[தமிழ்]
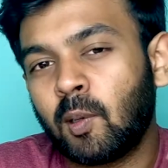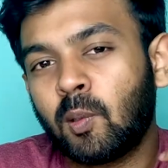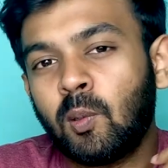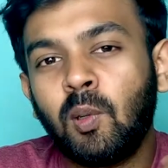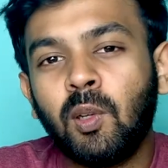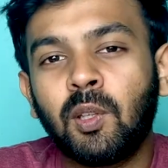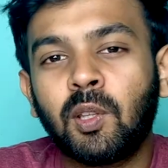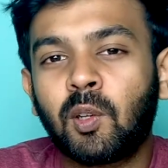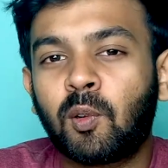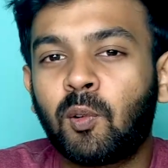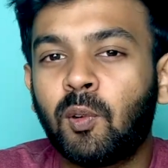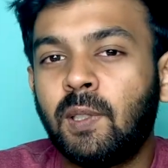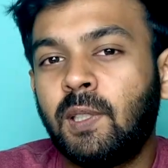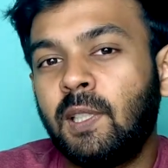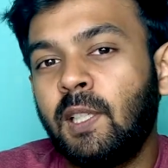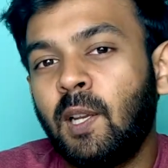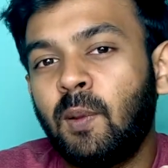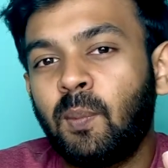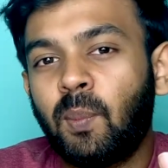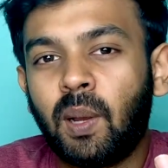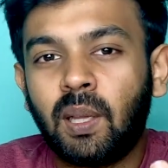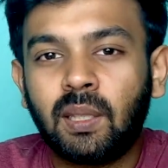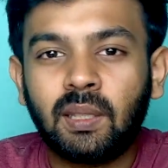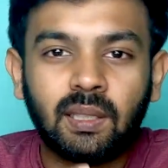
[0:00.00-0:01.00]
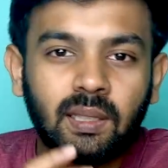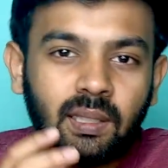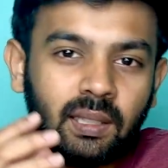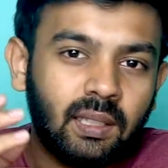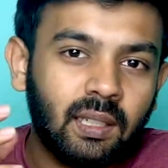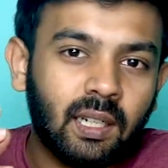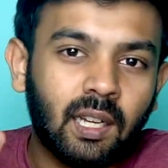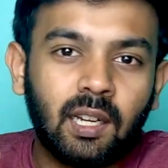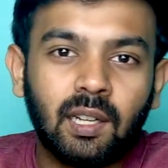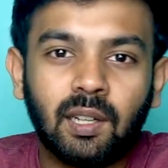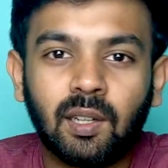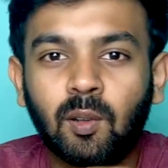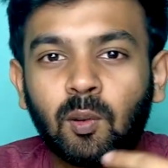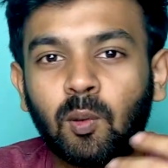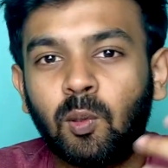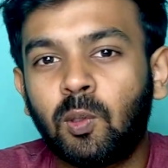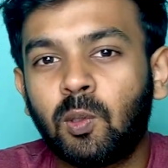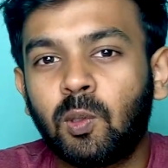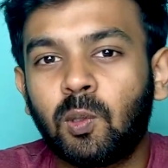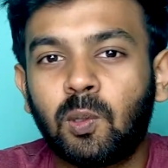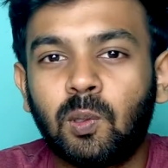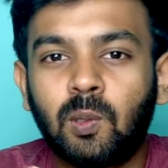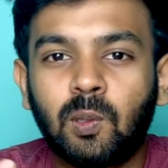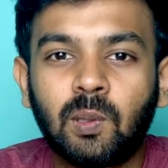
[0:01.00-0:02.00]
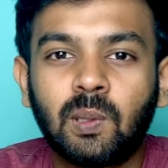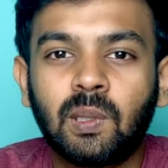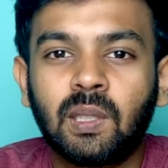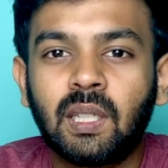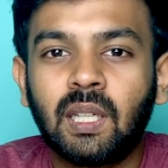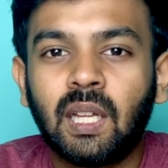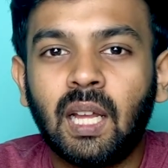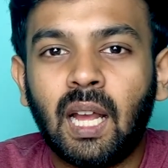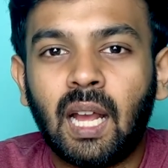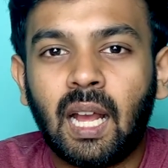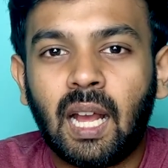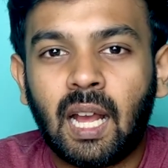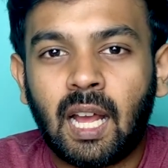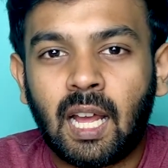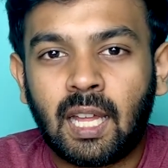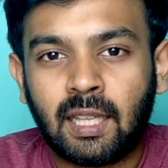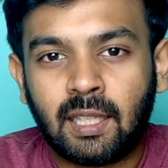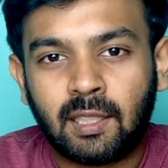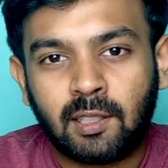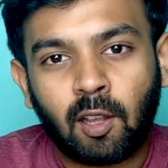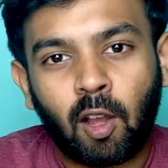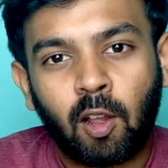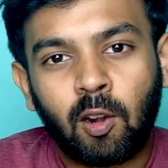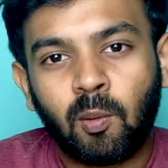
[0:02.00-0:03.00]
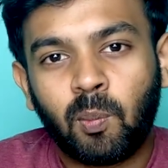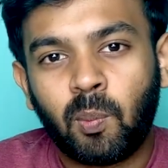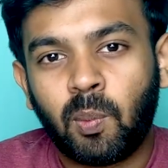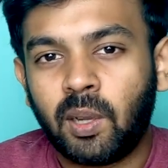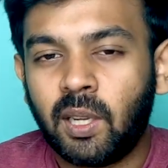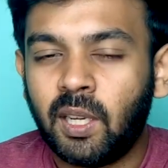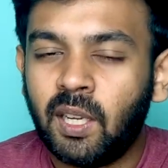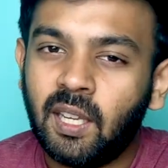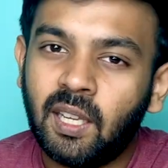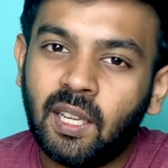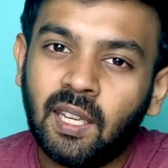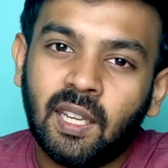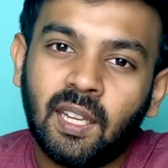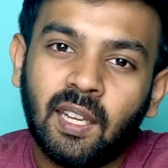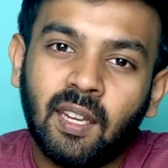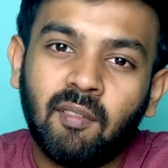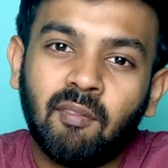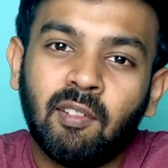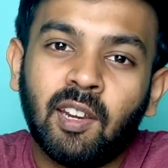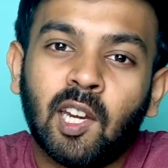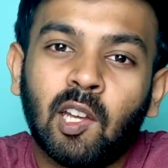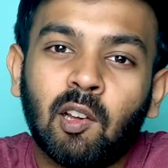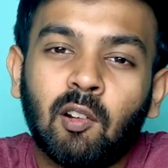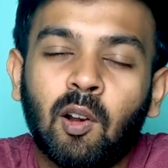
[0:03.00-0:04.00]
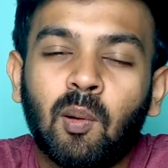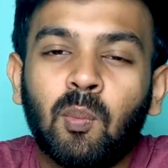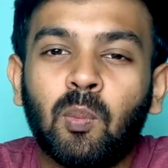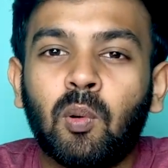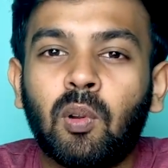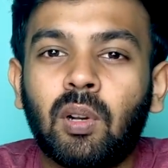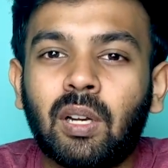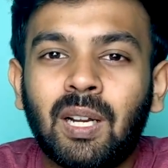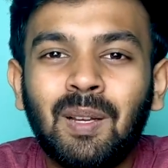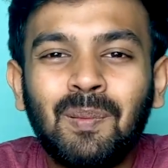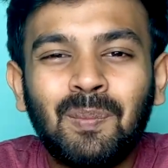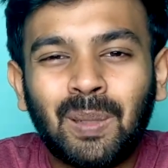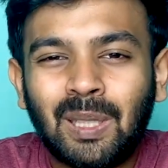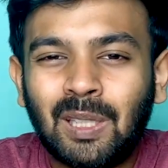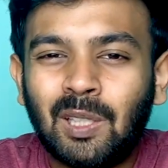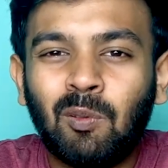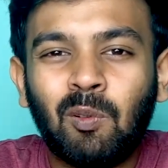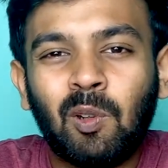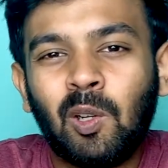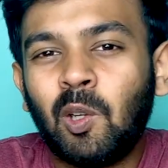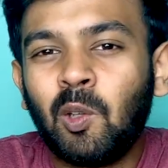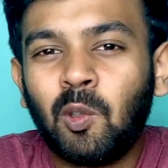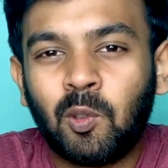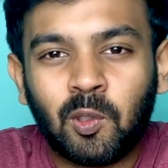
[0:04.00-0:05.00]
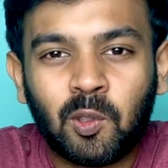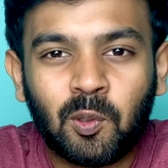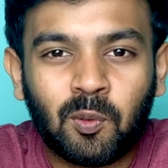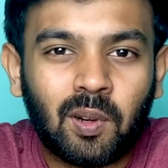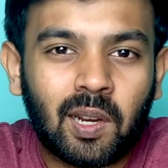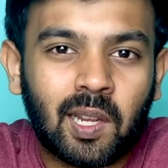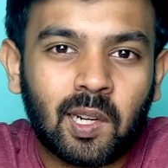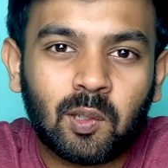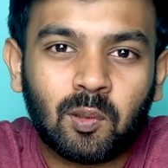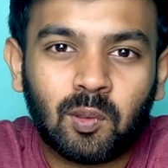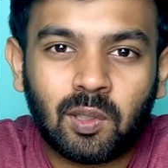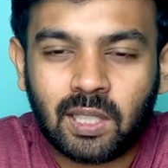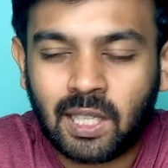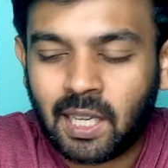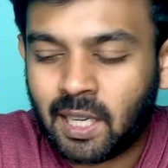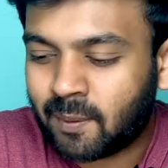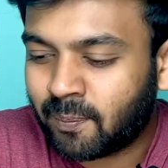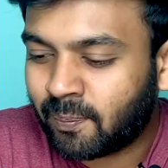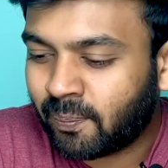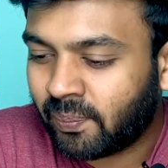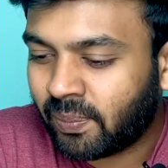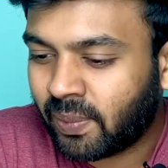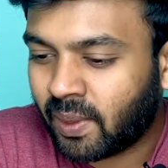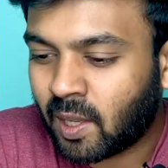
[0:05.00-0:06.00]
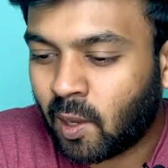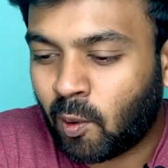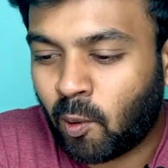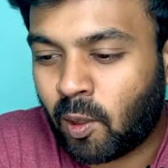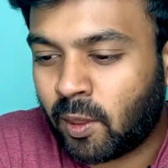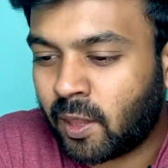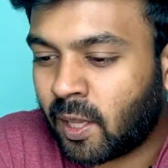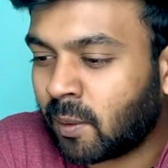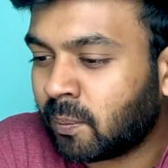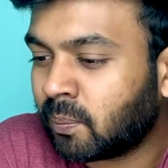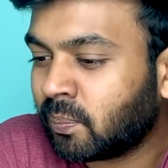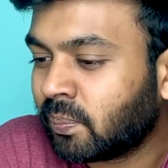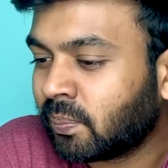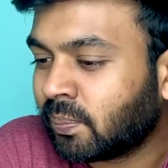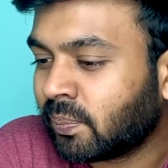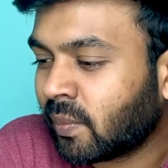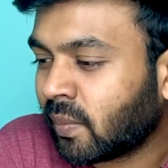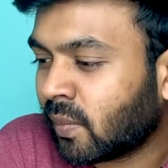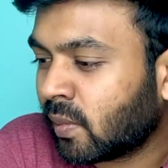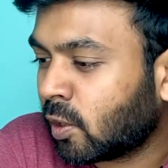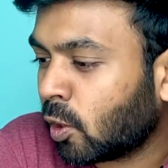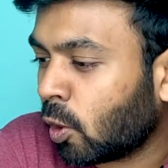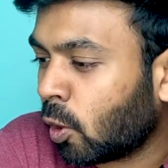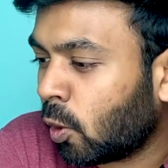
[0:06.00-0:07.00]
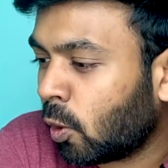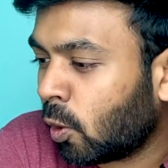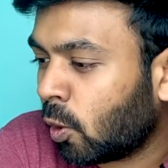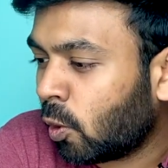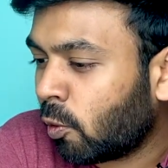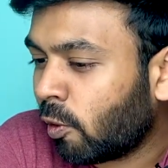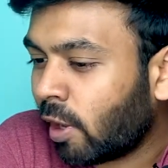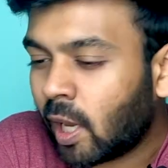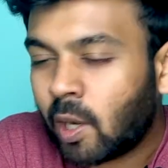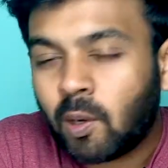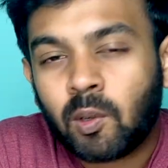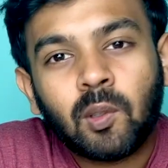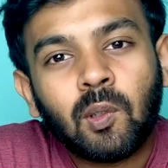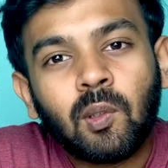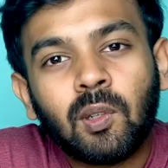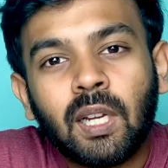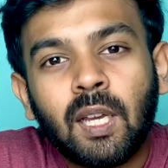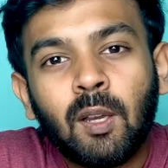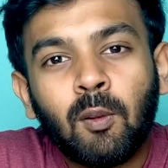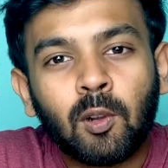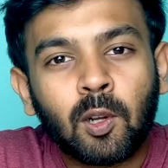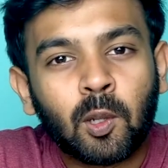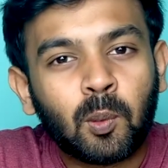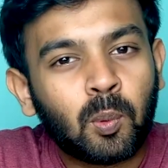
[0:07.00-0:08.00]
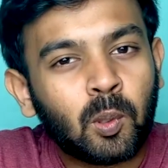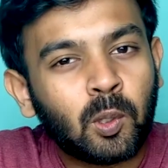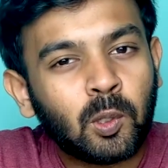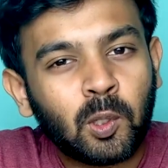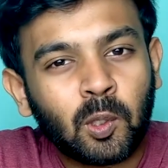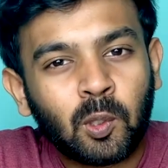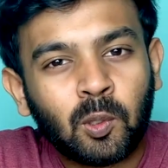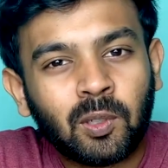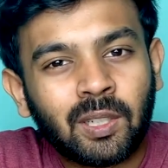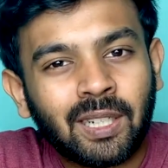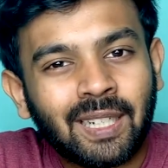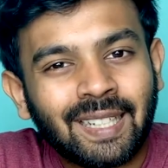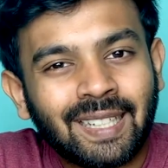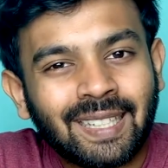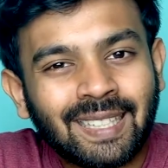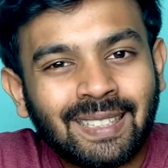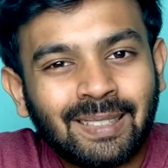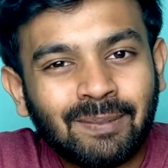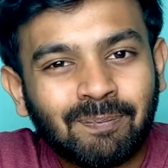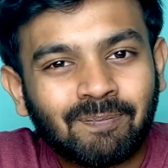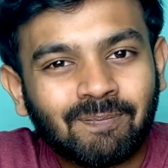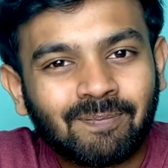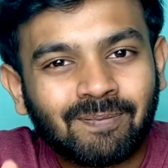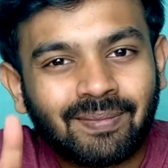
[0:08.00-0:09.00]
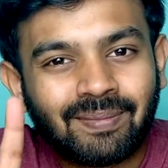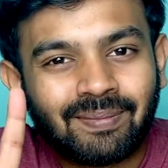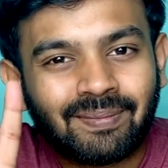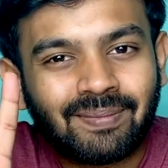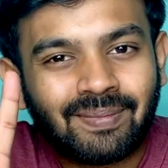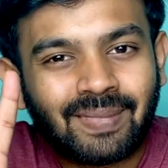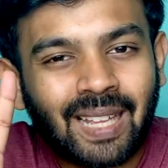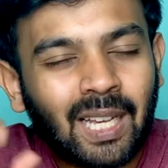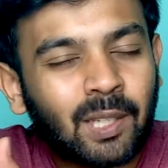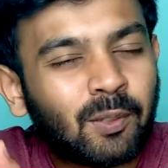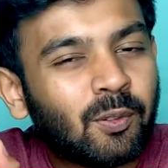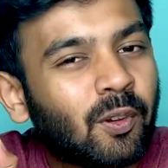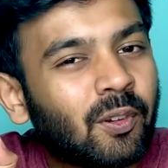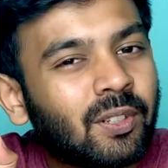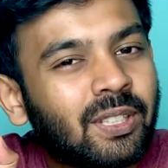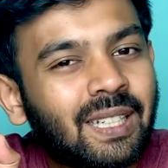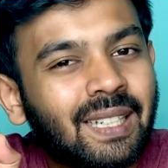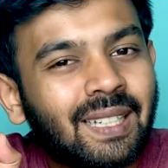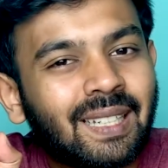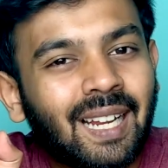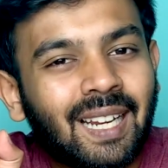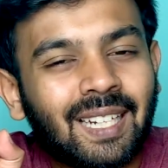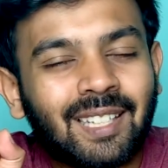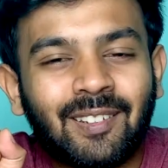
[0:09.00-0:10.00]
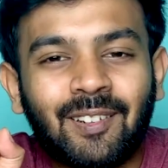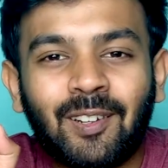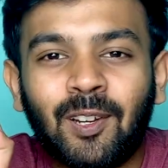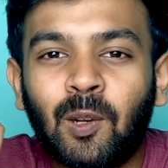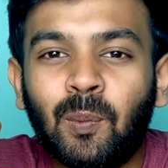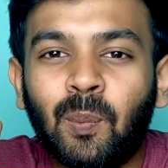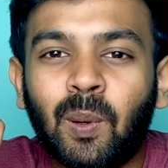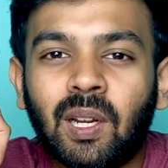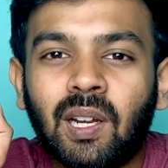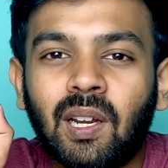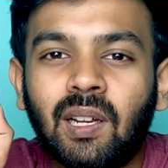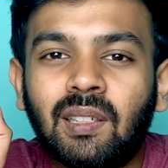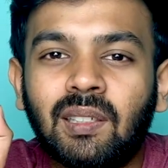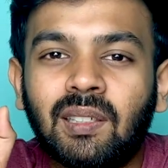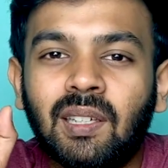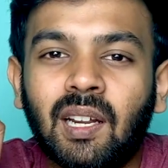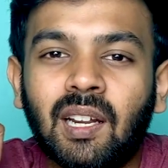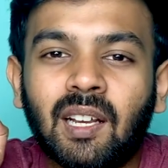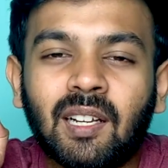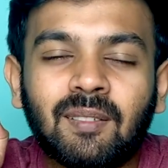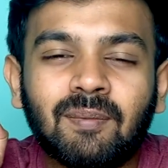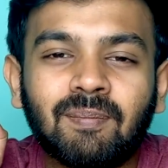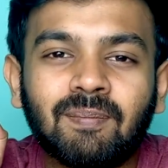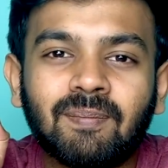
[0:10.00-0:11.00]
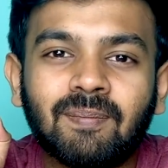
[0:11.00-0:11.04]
இருக்கும் அந்த கொஷினை பார்த்துட்டு நான் கொஞ்சம் அதை சால்வ் பண்ணி வீடியோவாக போடுறேன் மற்றவங்களுக்கும் யூஸ்ஃபுல்லாக இருக்கும் இல்லையா அவ்வளோதான் ஸோ வேறு ஒன்றும் இல்லை உங்களுக்கு புரிஞ்சிருக்கும்னு நினைக்கிறேன் தேங்க்ஸ் ஃபார் வாட்சிங் அடுத்த வீடியோவில் பார்க்கலாம் டாட்டா